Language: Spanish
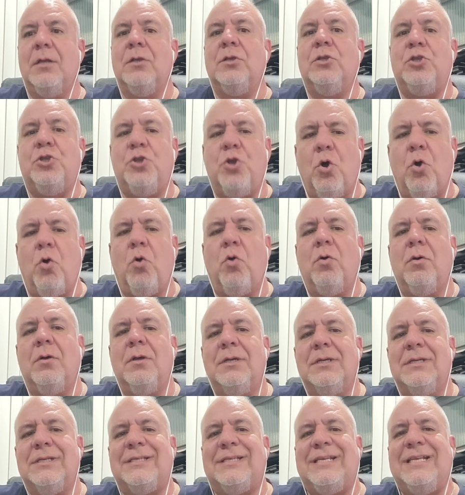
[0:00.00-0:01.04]
Yo,
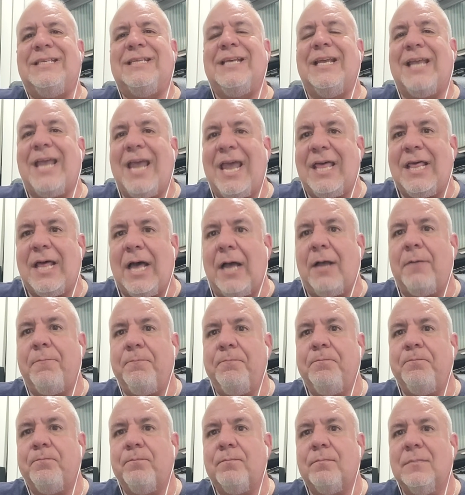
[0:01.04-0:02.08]
si se
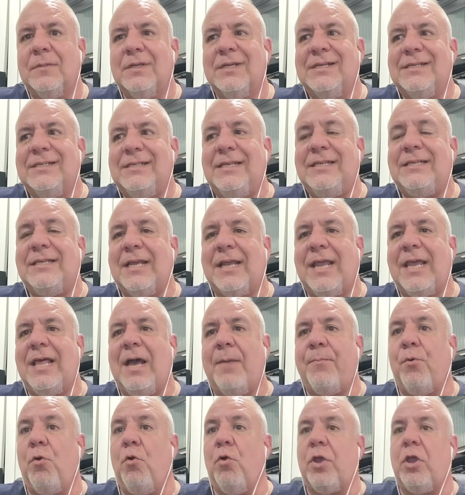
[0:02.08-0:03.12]
queda, si se
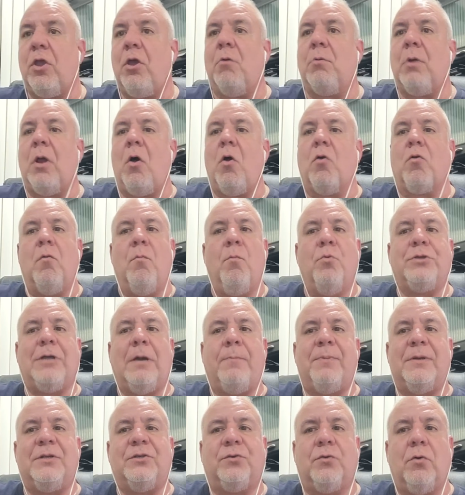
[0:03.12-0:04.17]
queda, por lo que yo he hablado con muchas
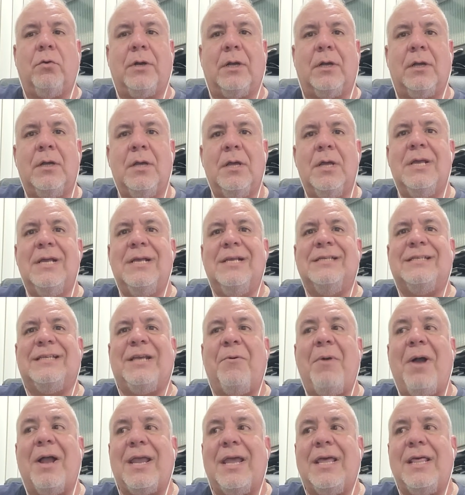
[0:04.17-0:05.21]
personas,
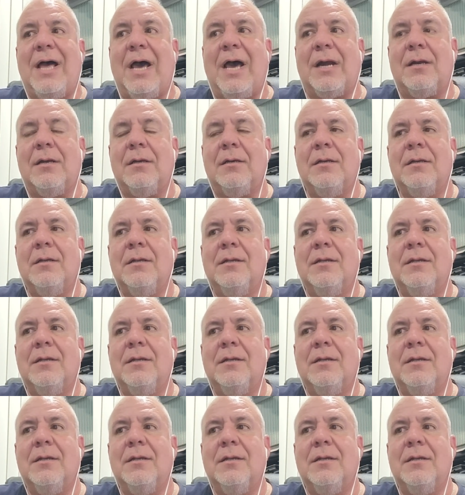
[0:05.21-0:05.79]
se va a quedar